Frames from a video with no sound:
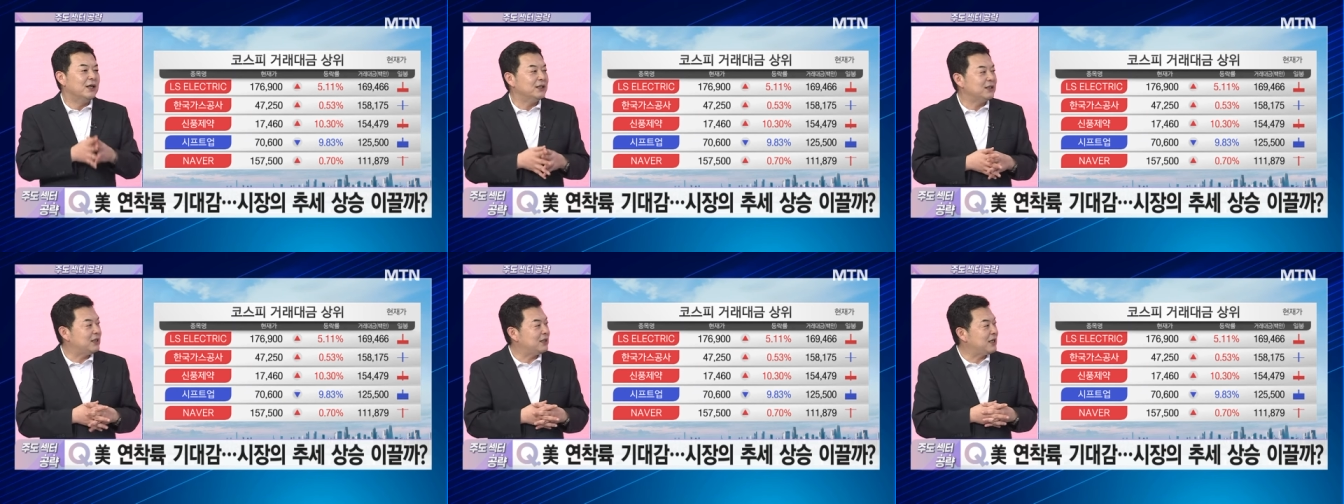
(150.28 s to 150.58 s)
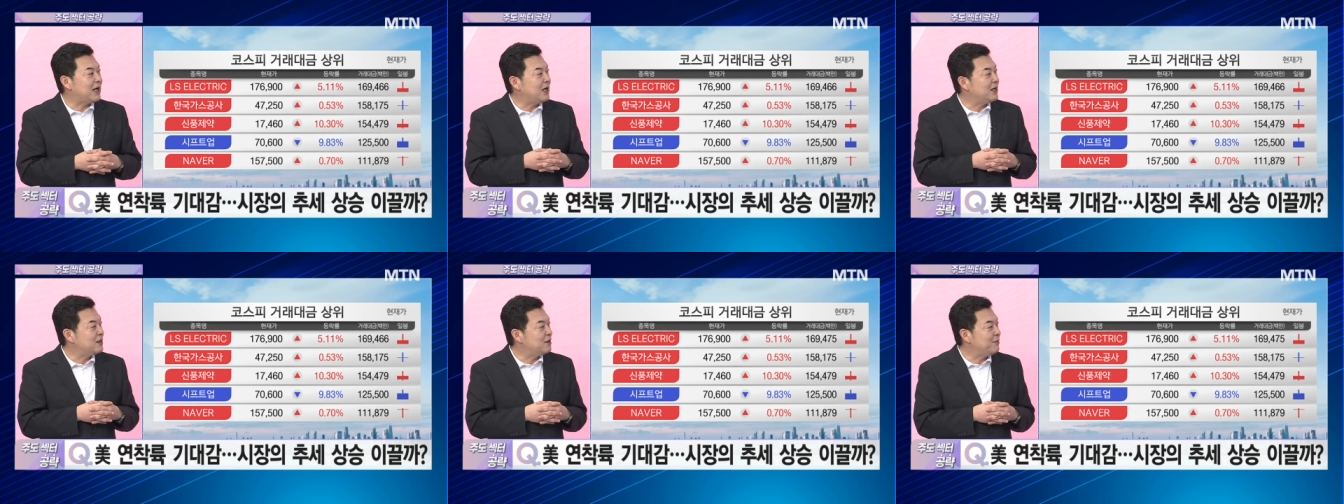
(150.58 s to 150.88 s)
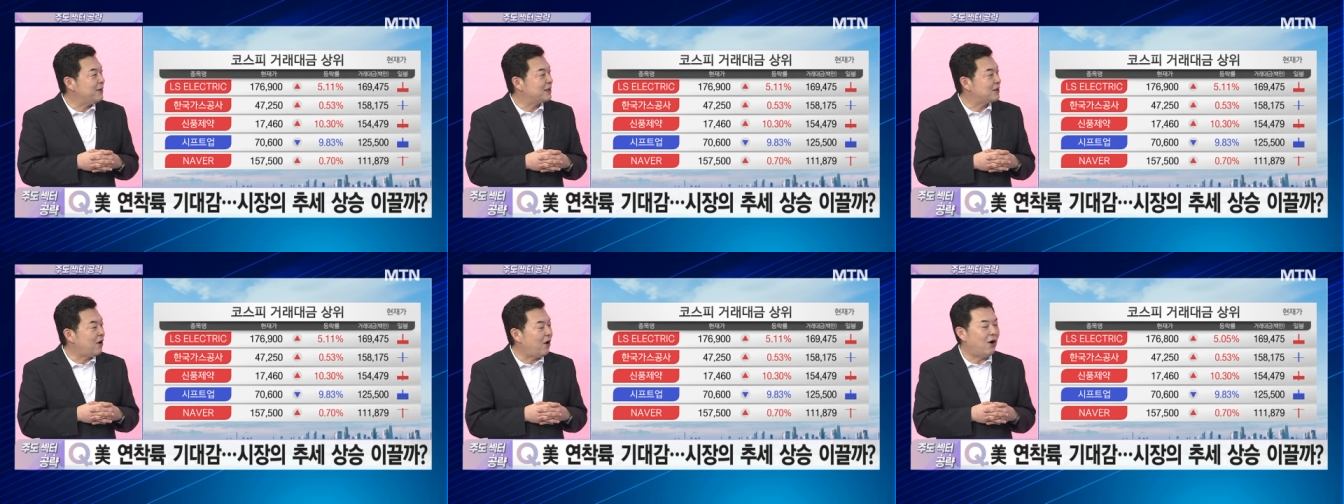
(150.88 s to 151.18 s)
시장
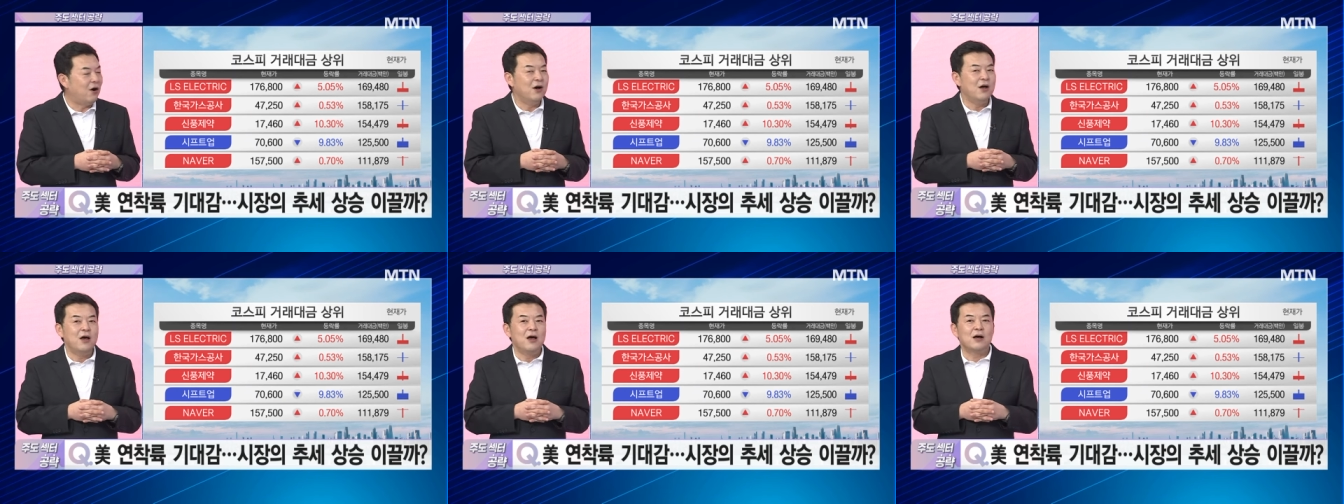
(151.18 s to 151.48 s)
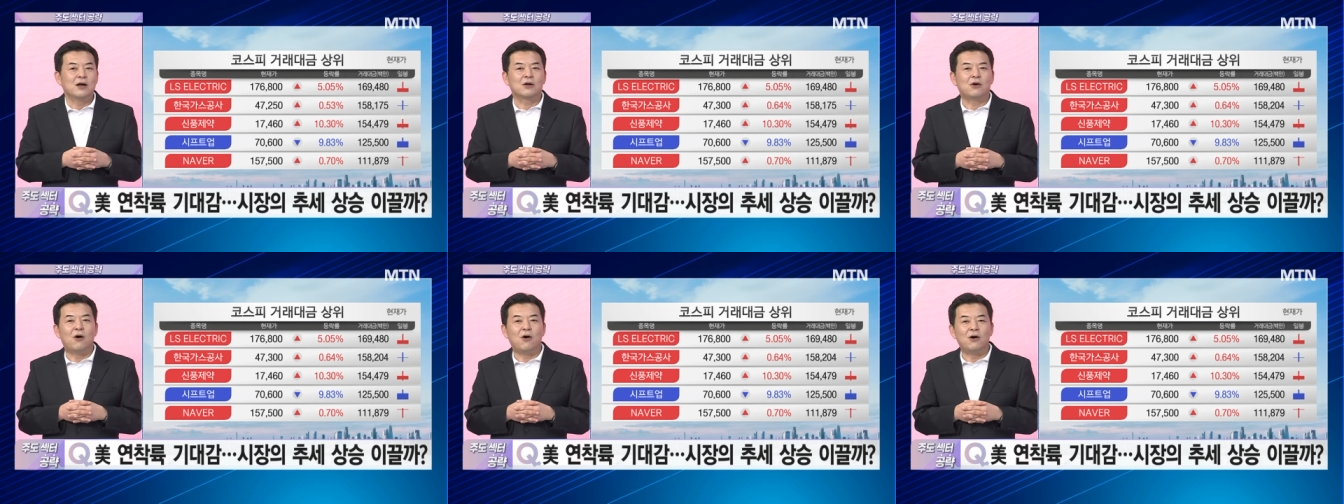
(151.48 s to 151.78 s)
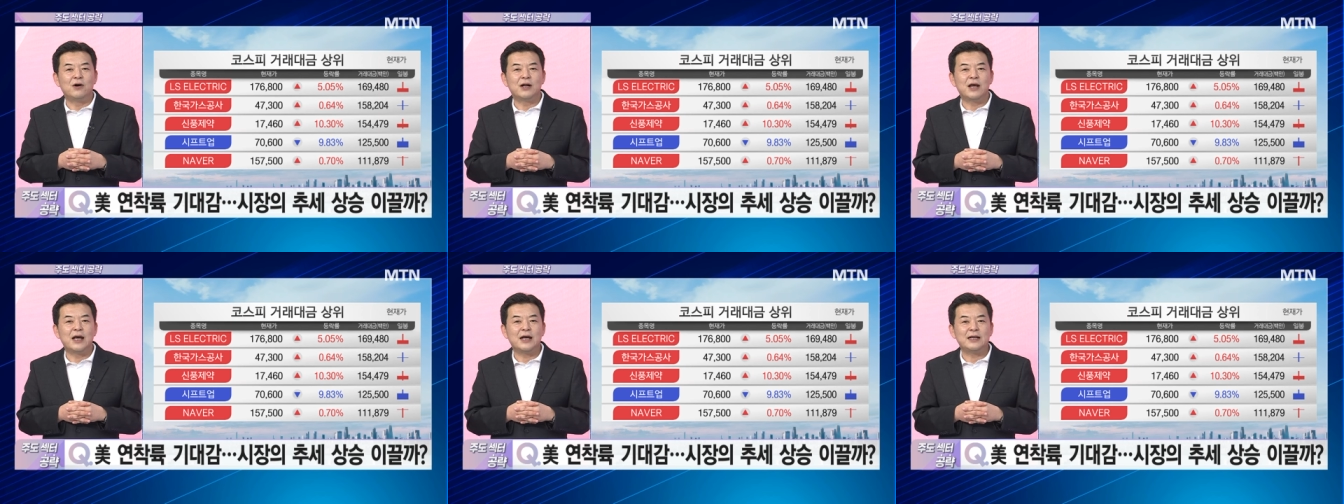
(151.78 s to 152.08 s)
흐름에서
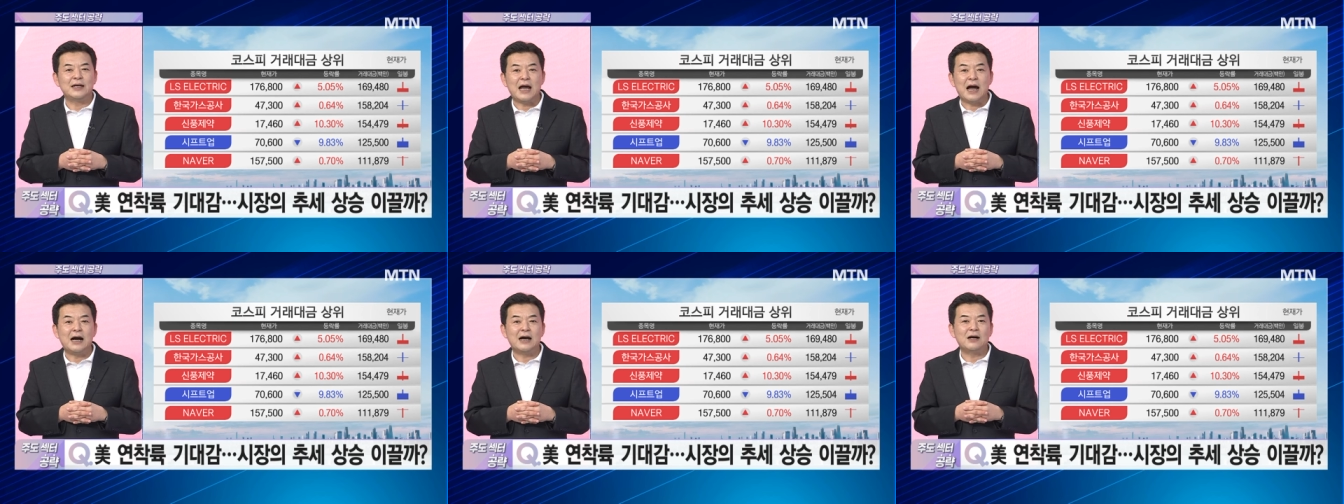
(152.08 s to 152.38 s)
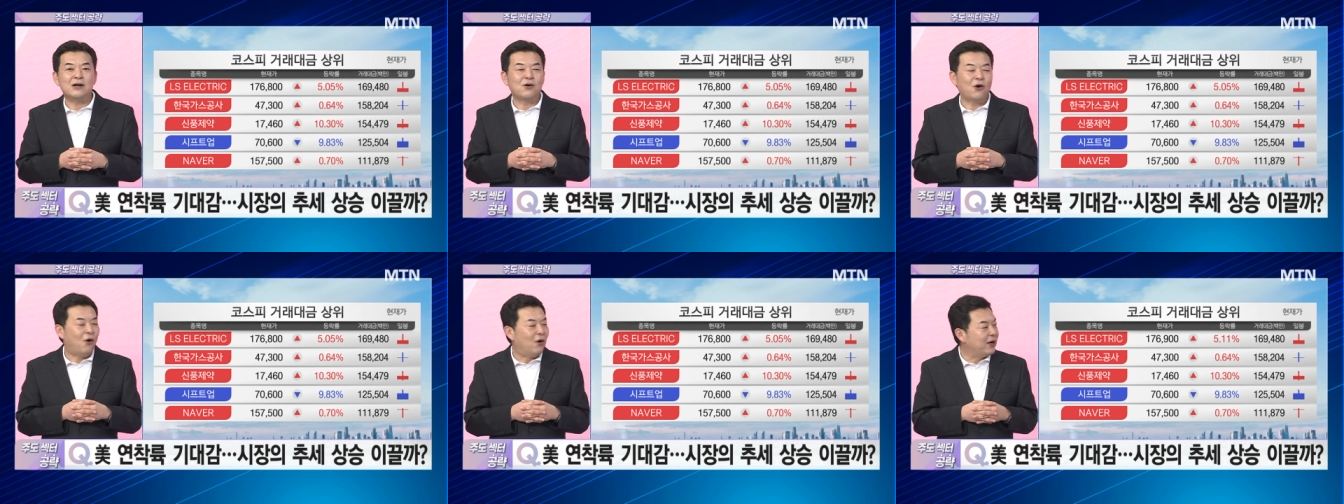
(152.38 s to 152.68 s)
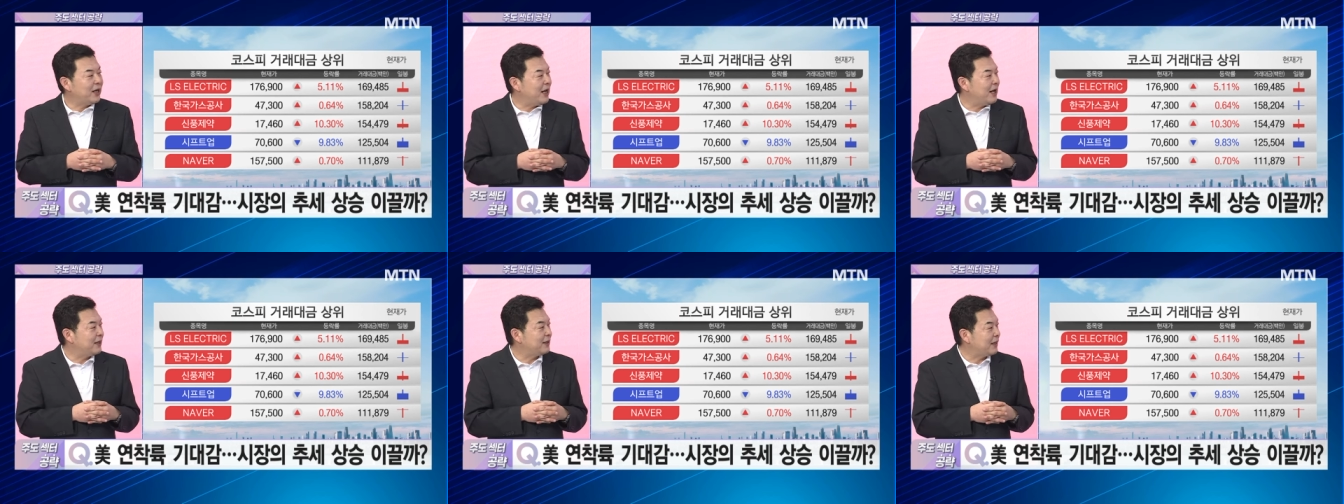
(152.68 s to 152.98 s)
거래량
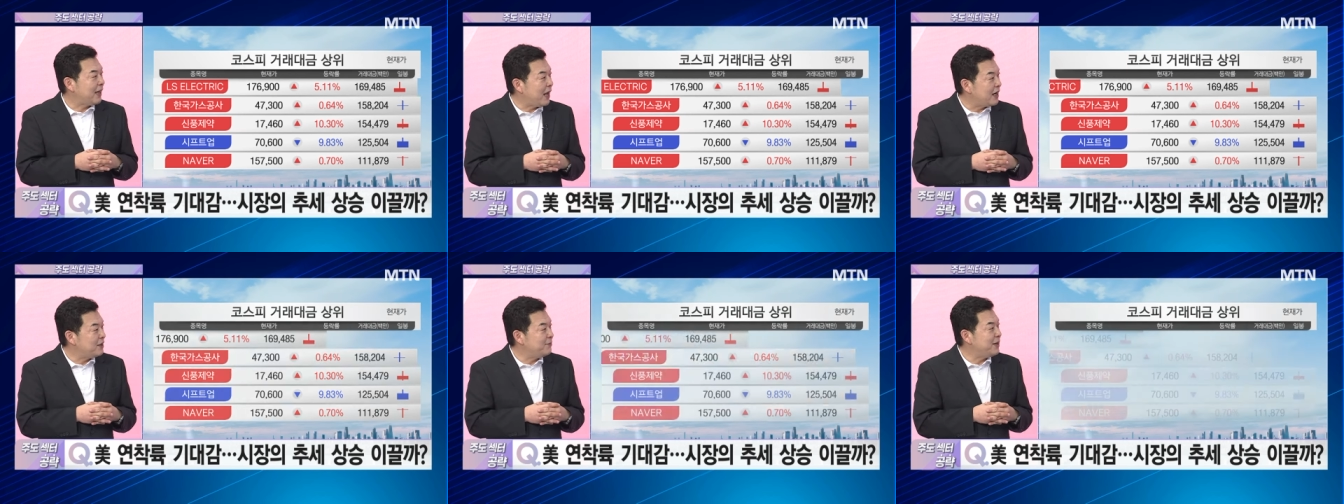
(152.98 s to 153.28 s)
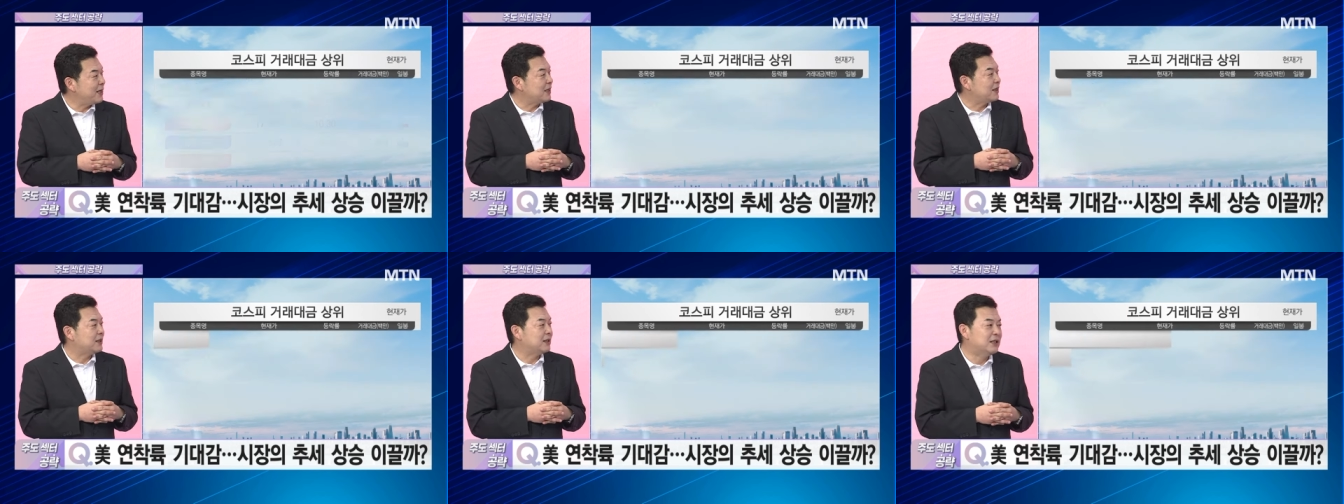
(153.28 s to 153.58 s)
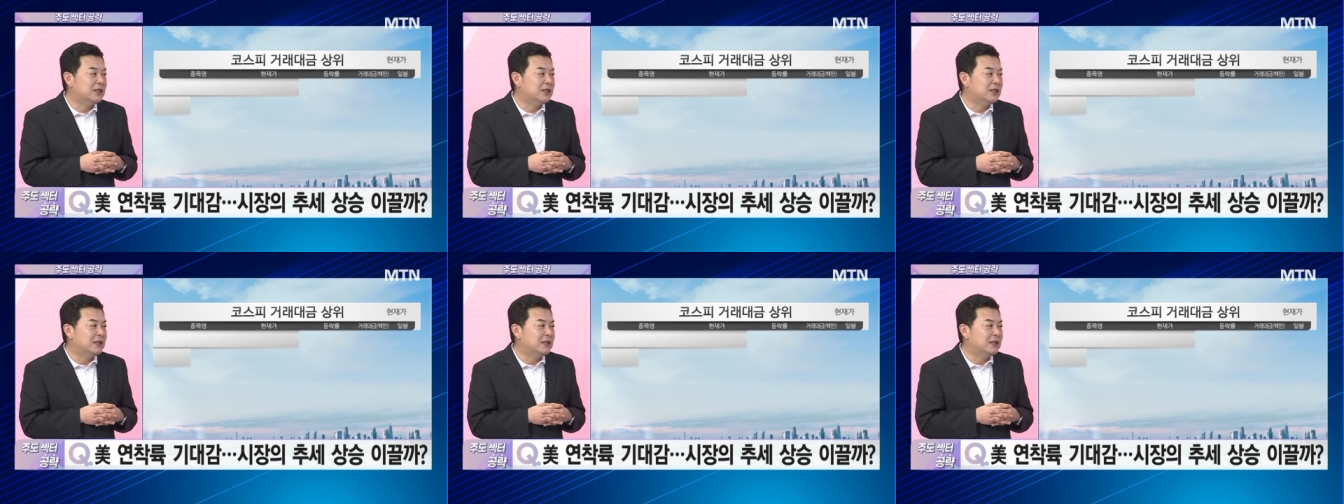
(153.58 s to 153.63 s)
거래 대금이